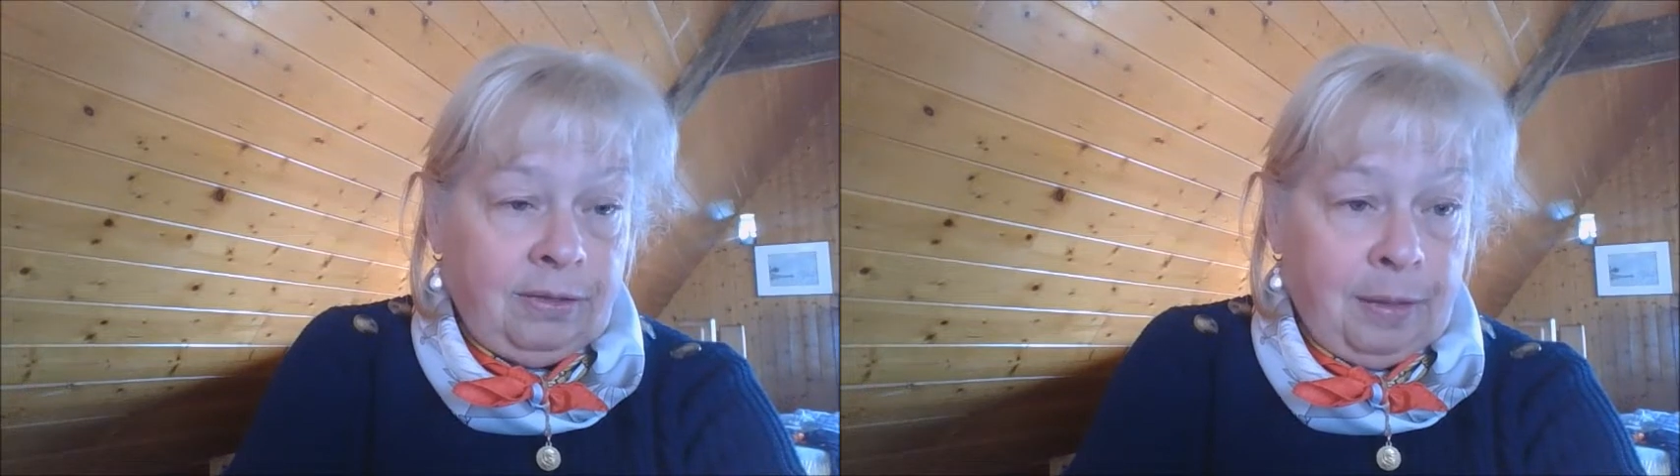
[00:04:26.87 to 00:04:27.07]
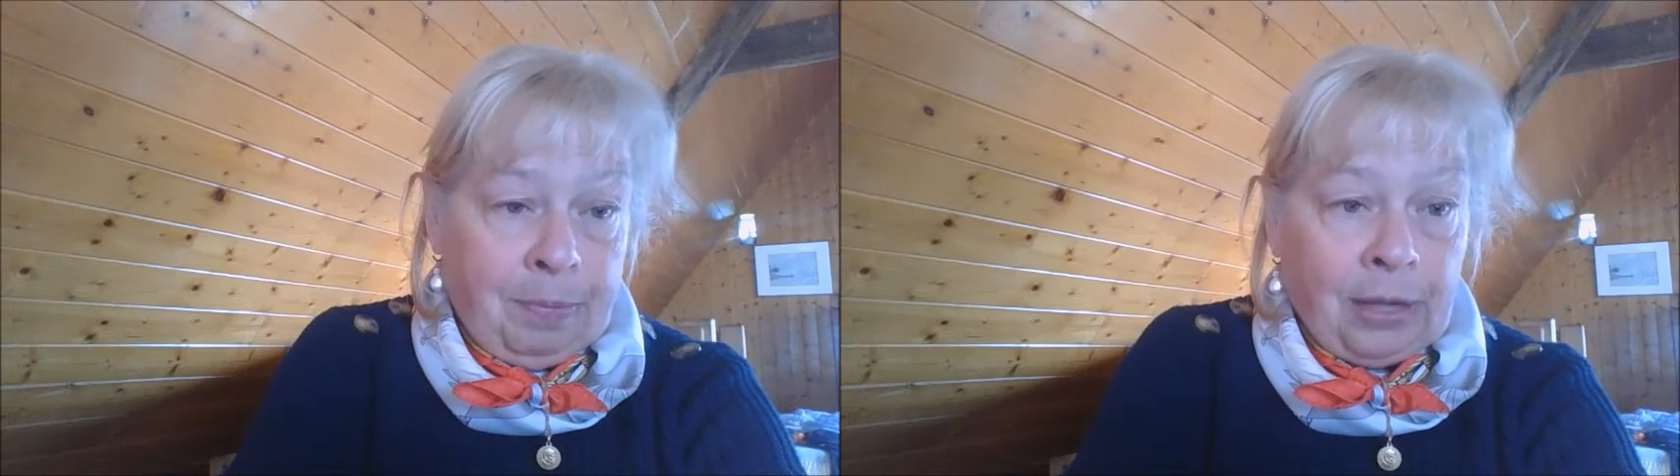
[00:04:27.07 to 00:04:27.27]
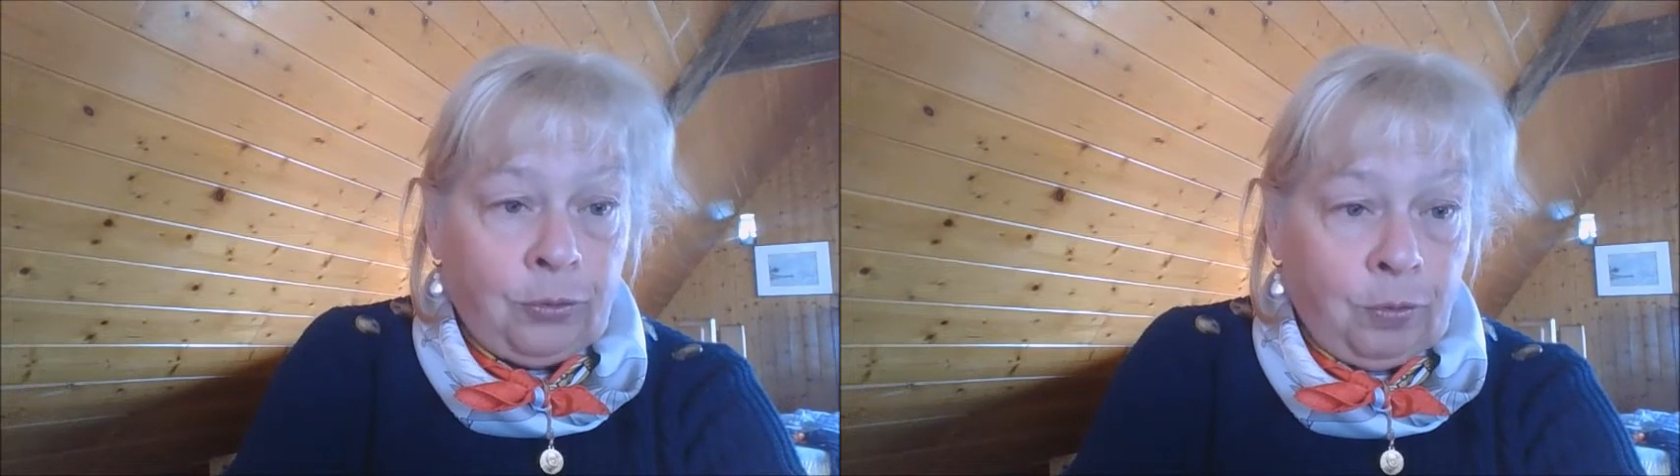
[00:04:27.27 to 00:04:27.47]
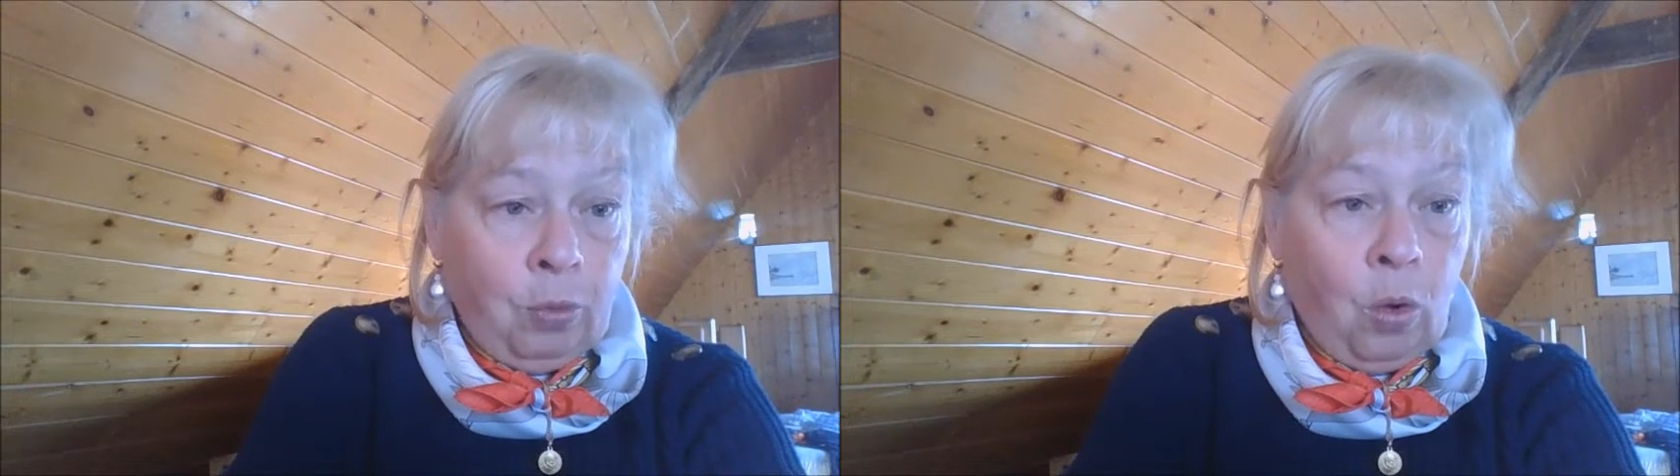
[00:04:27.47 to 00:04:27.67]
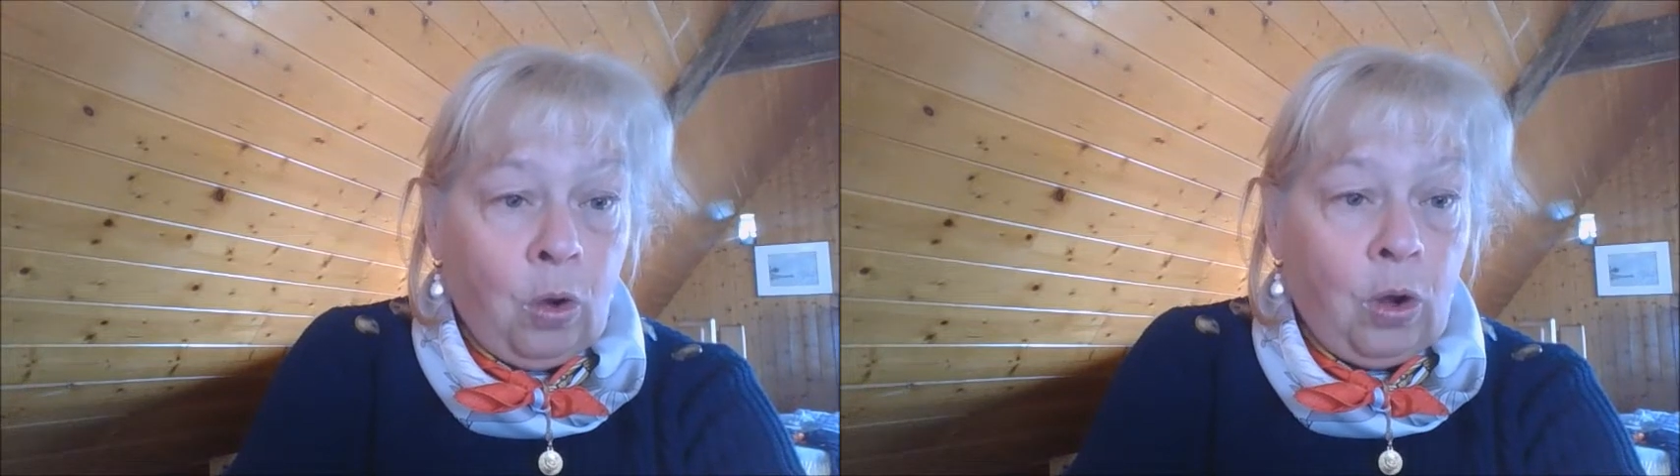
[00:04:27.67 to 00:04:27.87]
départements